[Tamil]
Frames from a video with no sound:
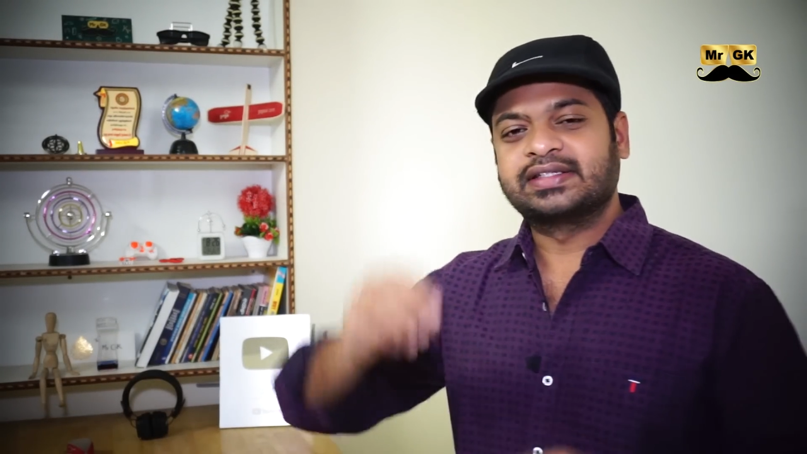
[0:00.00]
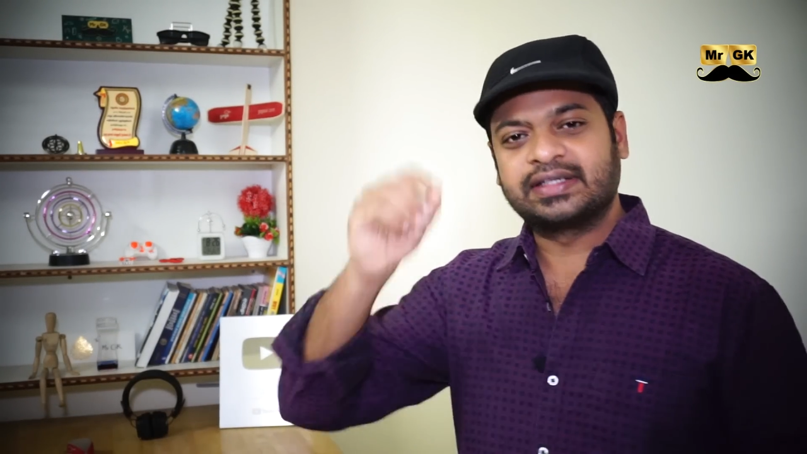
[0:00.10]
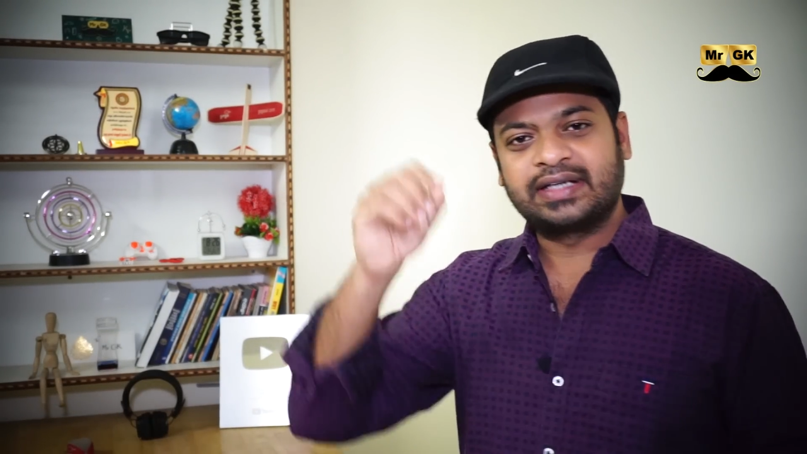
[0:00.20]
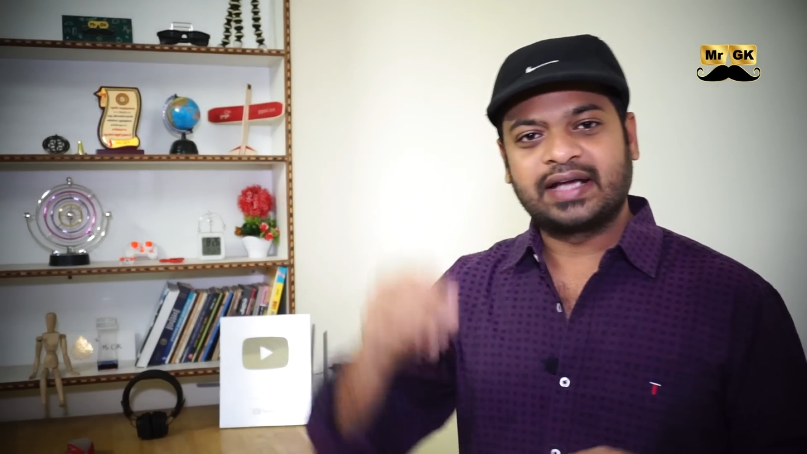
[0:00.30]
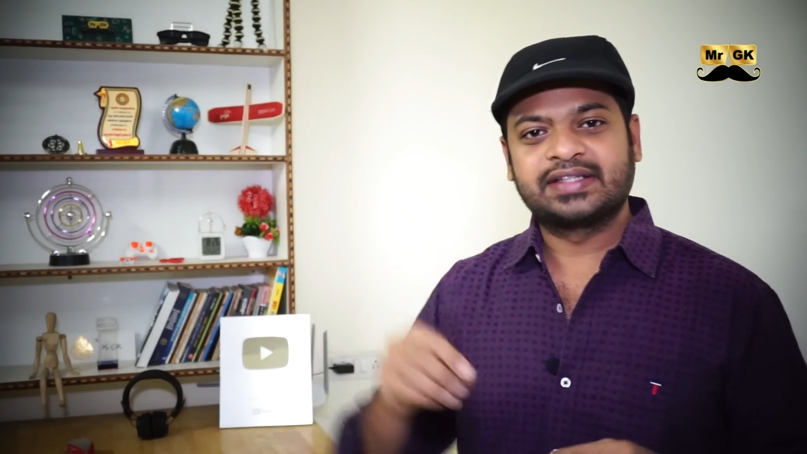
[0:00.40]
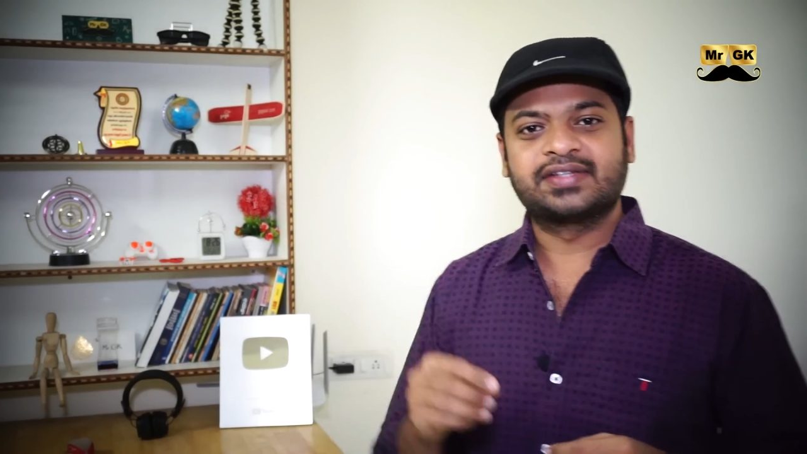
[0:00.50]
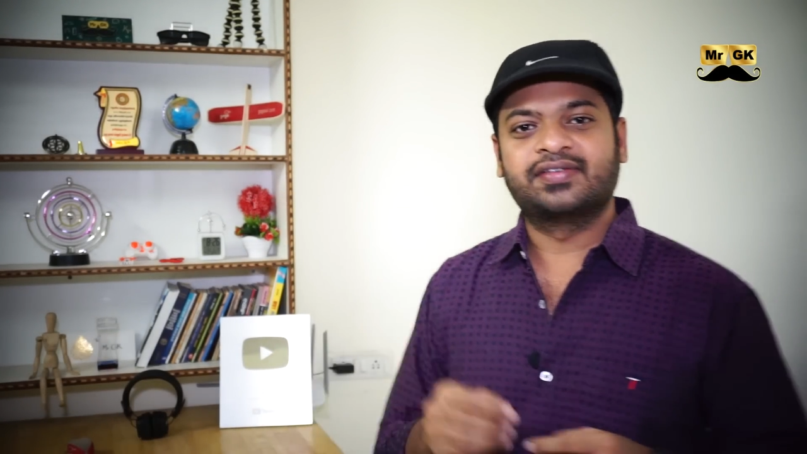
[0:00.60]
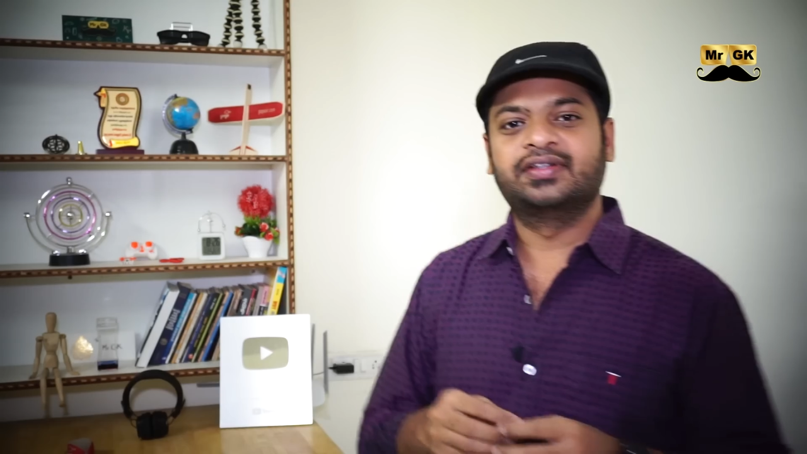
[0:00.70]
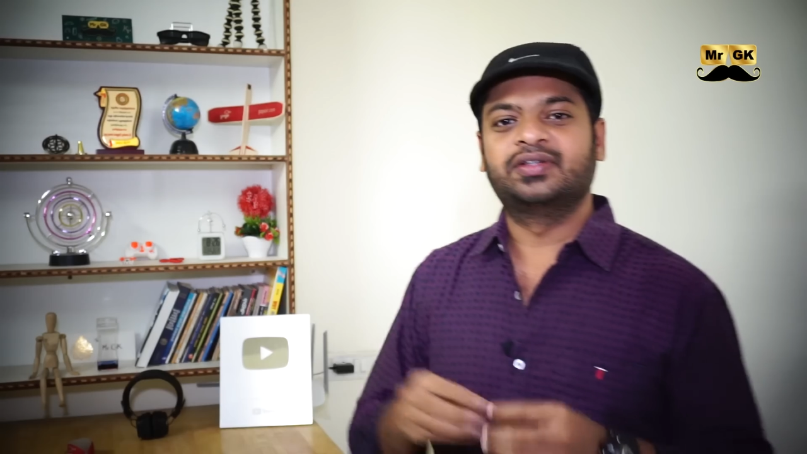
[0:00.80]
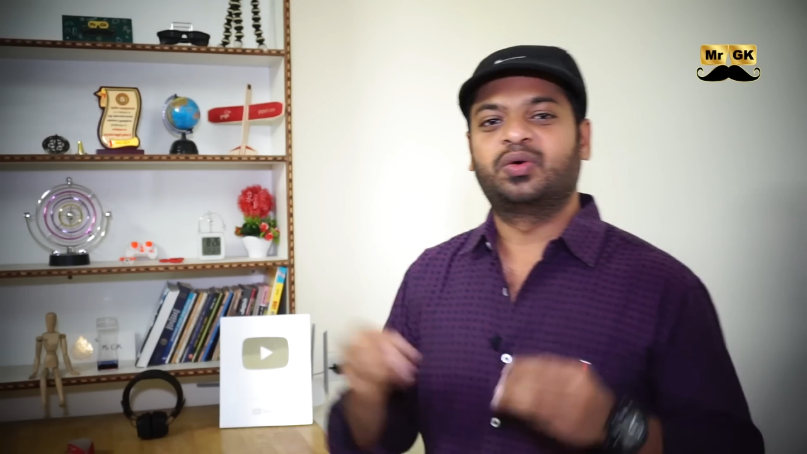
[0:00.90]
ஜெட் ஆக்சிஸ்
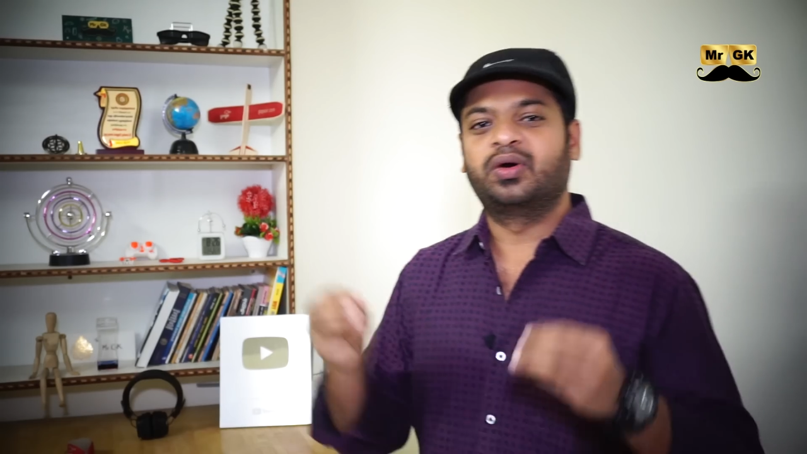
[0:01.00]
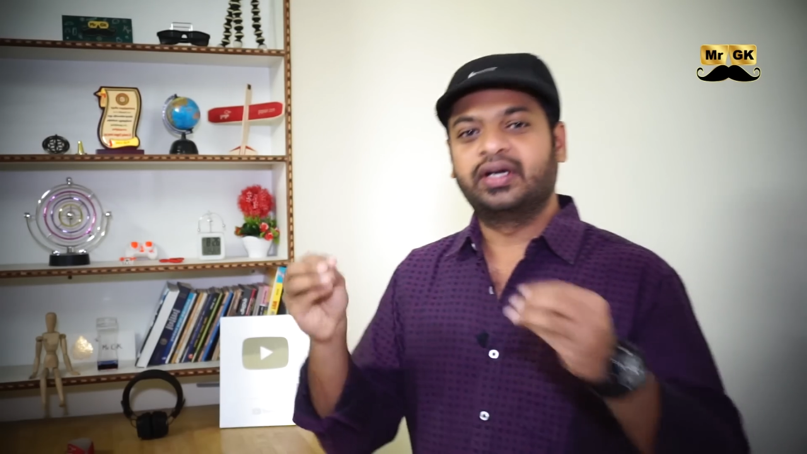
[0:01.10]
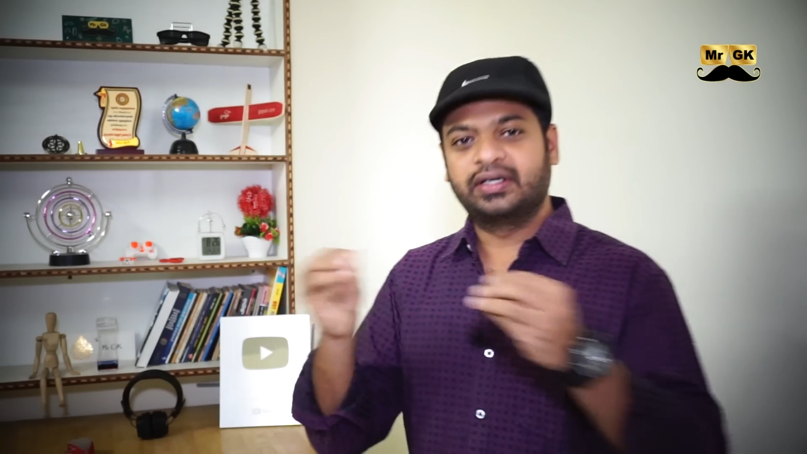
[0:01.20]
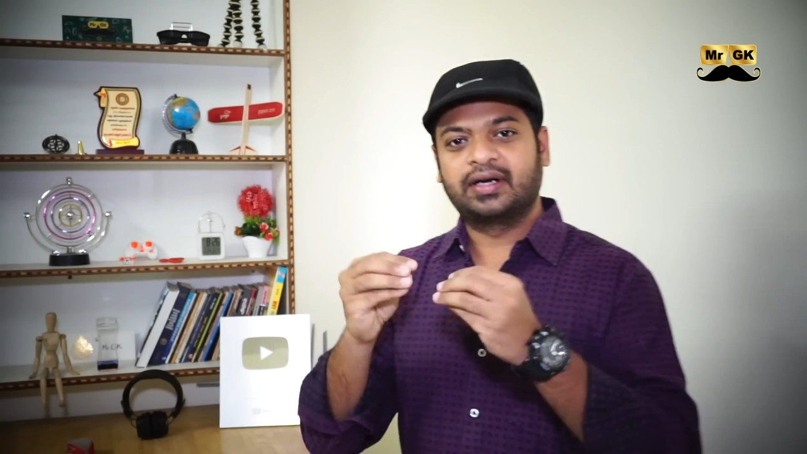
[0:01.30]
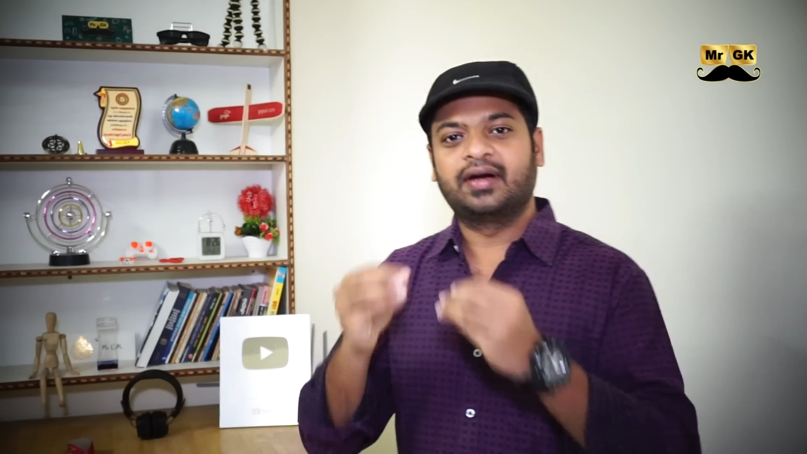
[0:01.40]
வந்து கோஆர்டினேட்டர்